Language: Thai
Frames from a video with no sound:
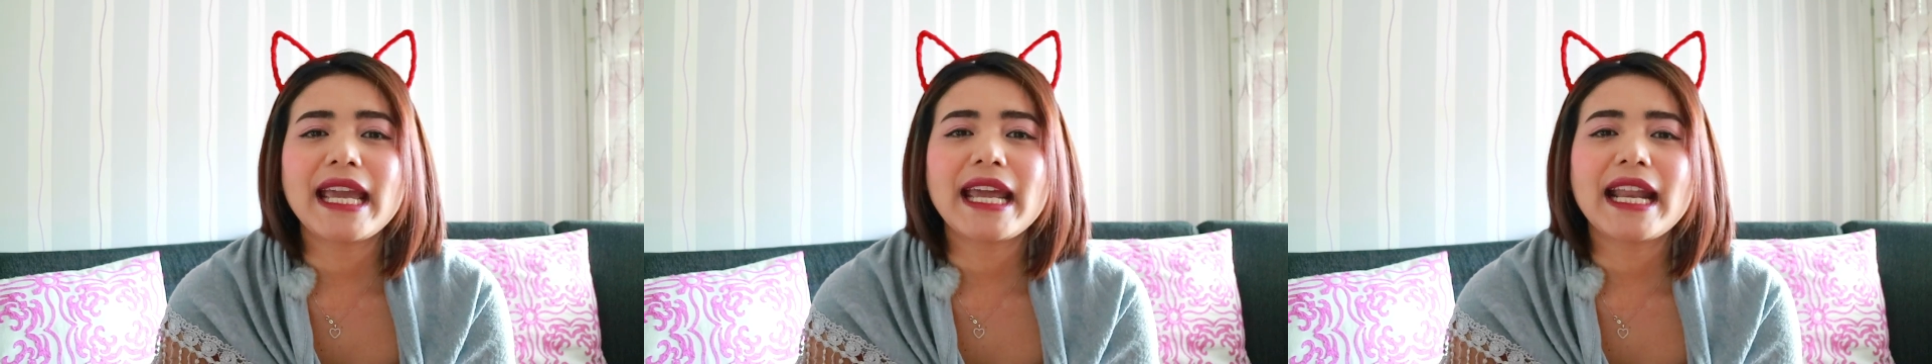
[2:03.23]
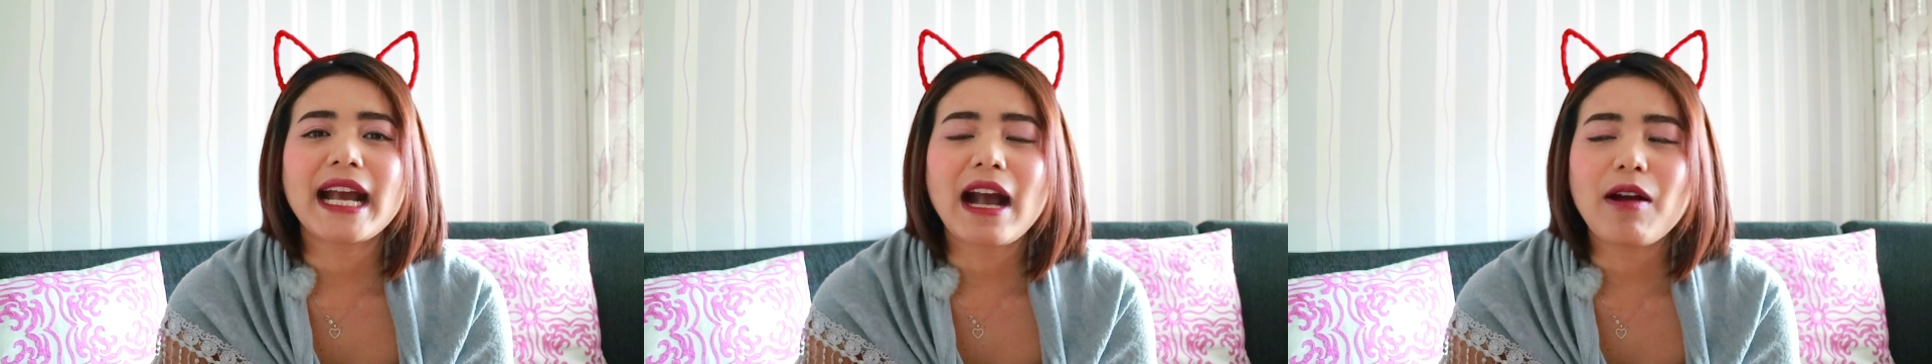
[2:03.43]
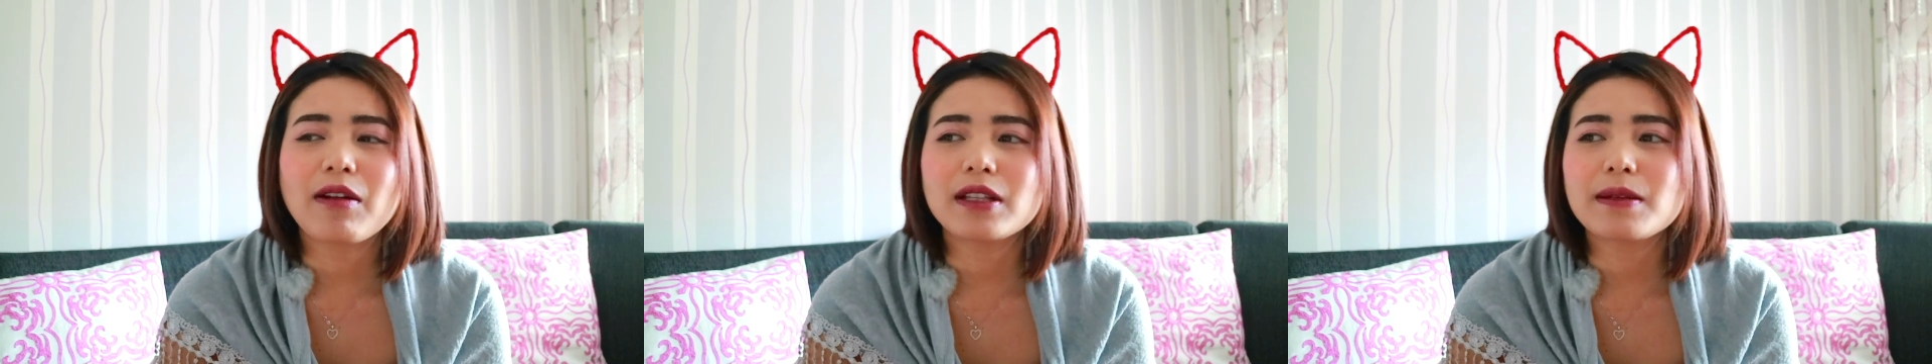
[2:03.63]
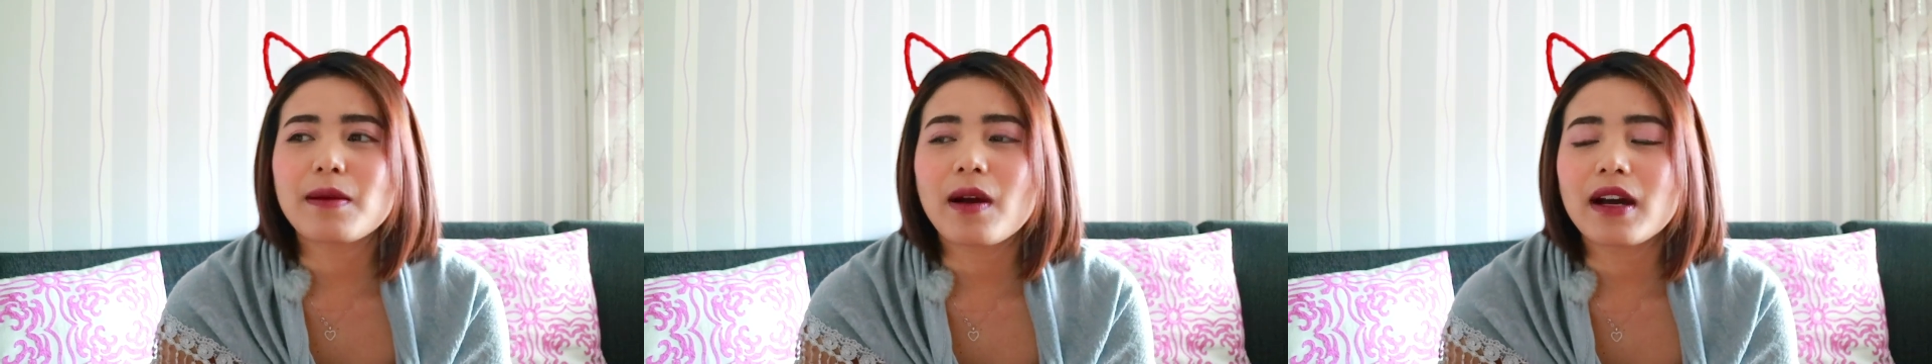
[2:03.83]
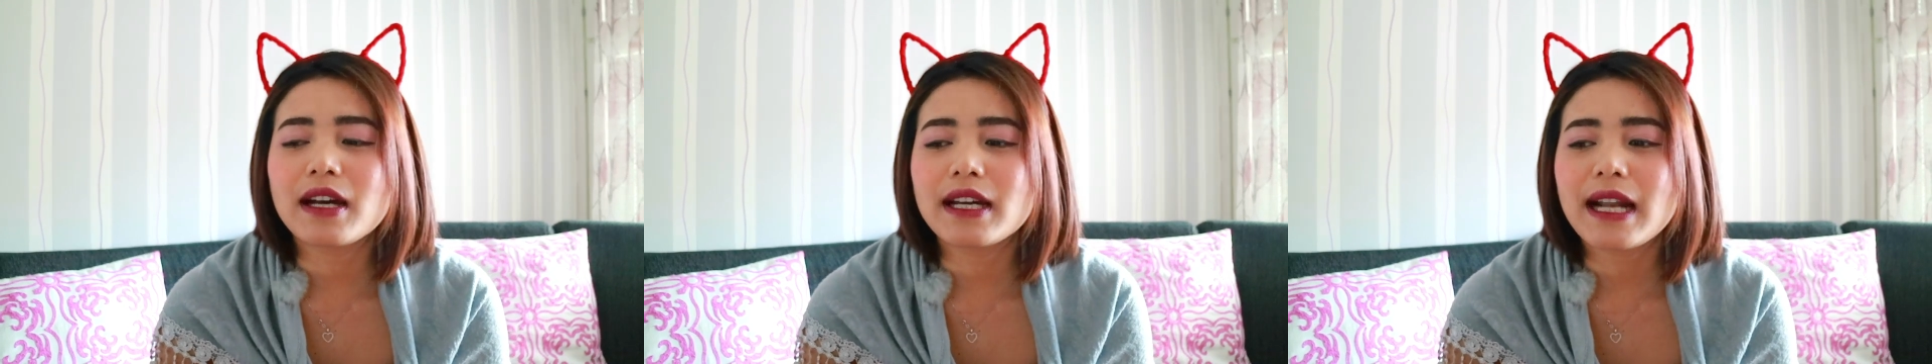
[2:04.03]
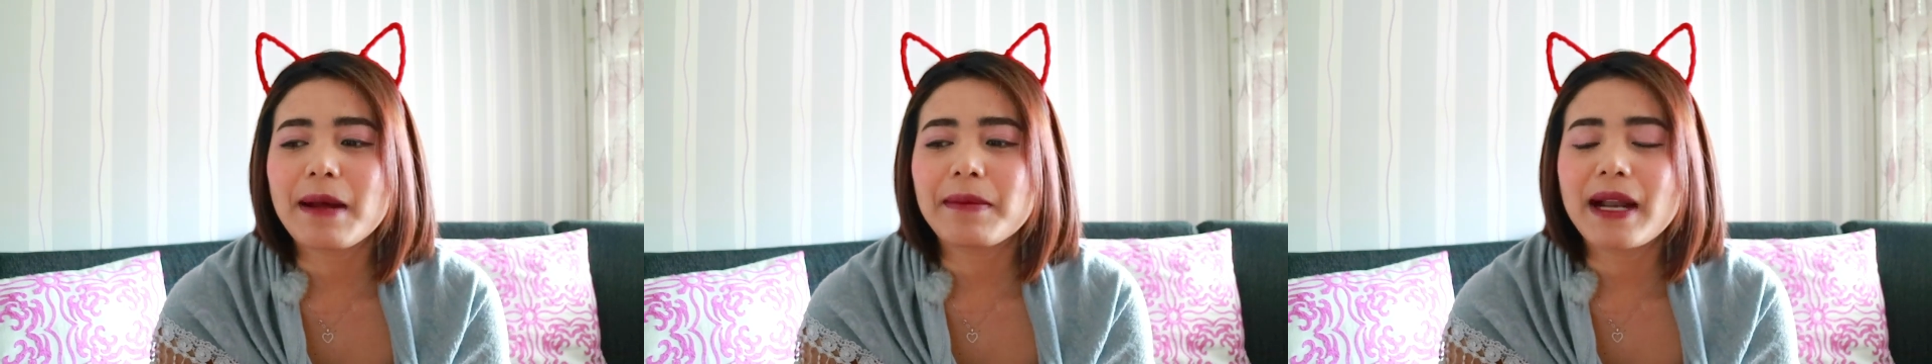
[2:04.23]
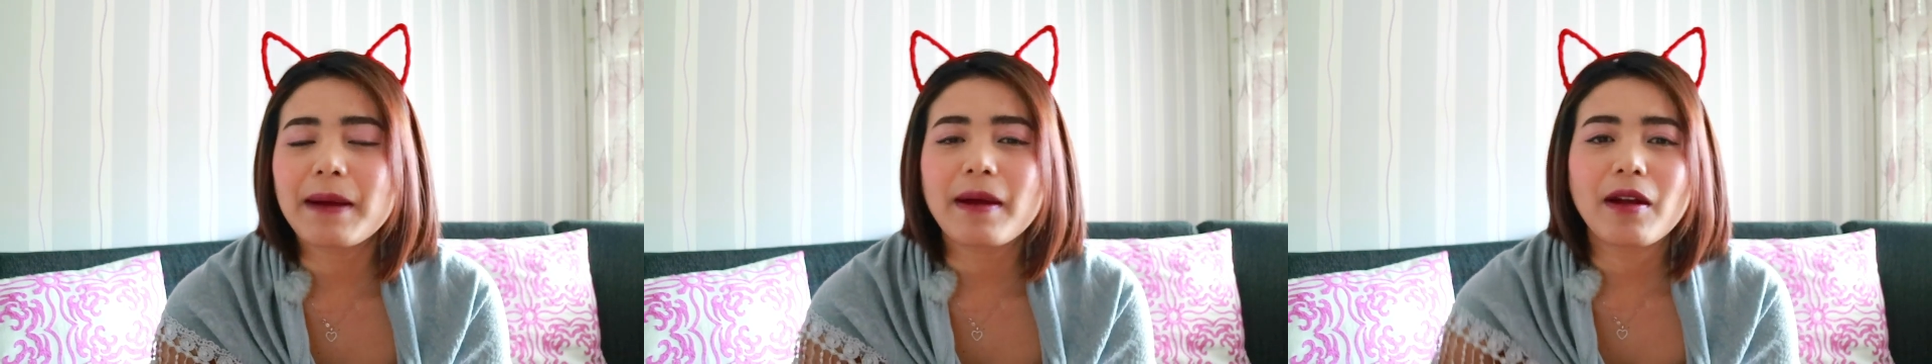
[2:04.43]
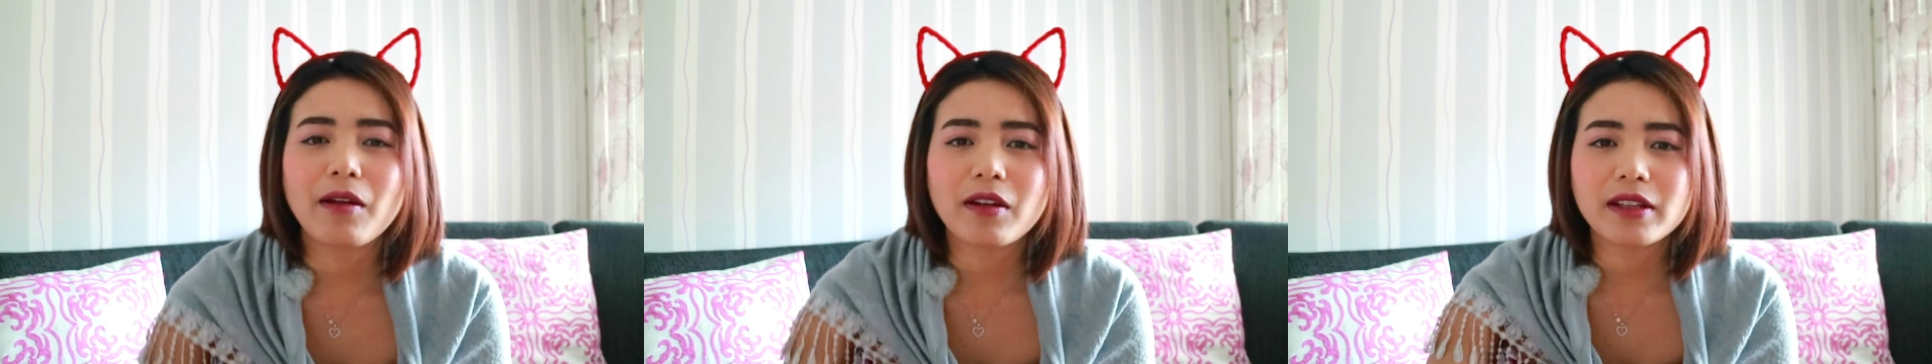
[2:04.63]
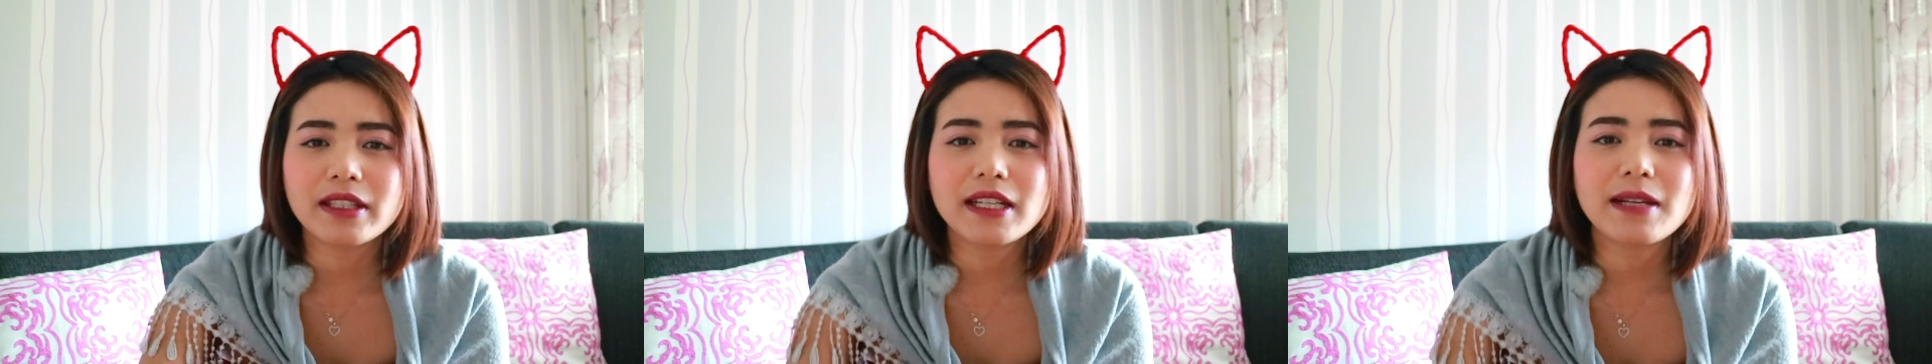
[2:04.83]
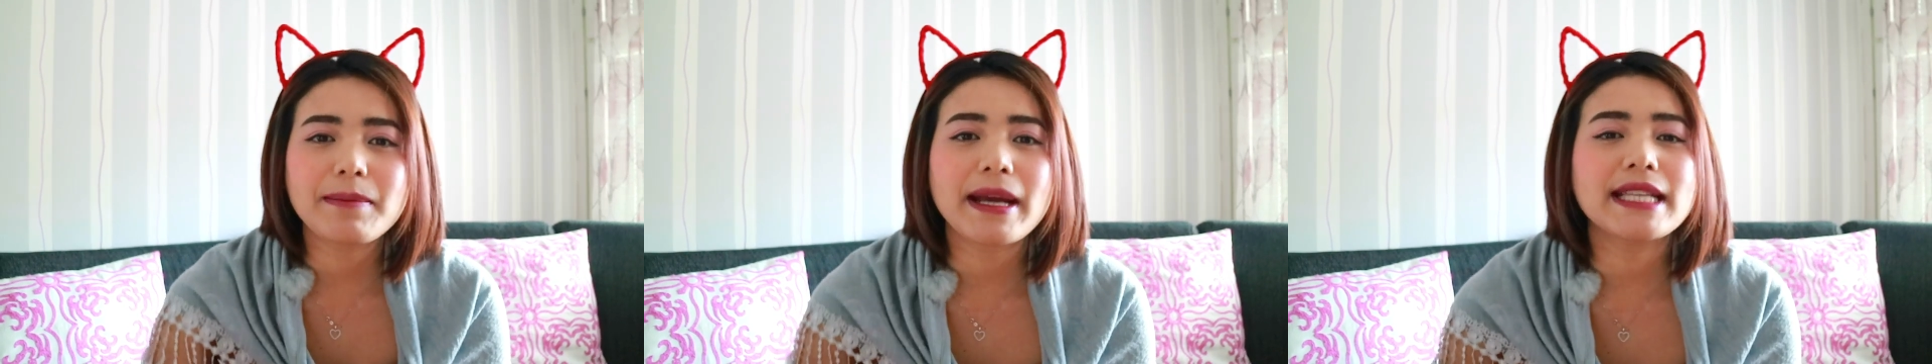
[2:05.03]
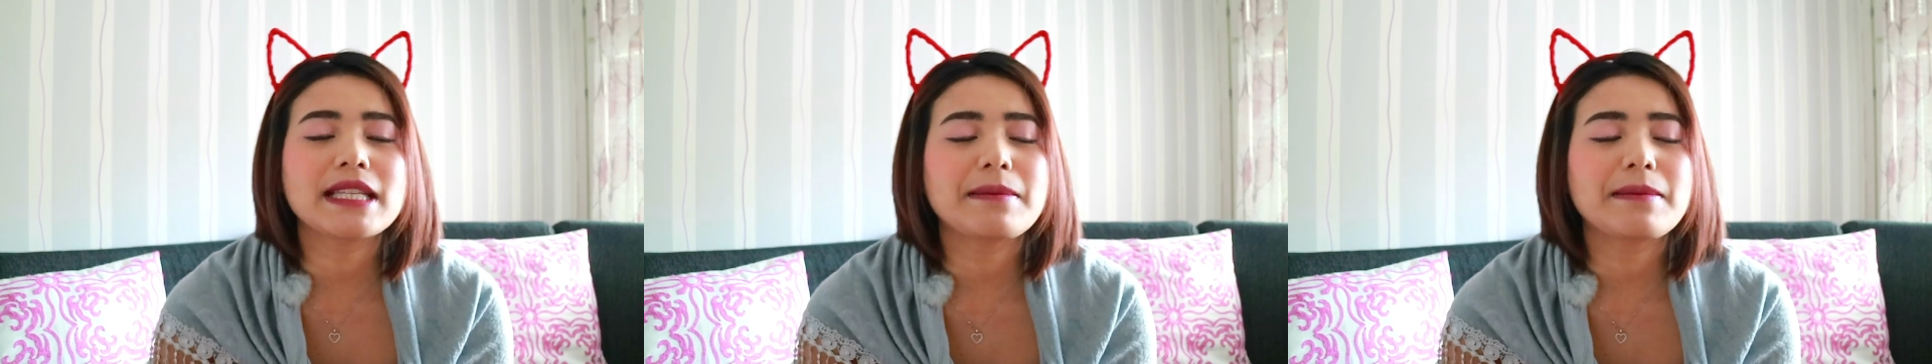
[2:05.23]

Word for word: เงี้ยนะเขาก็จะบอกเออรับรับค่ะเราก็ยื่นใบ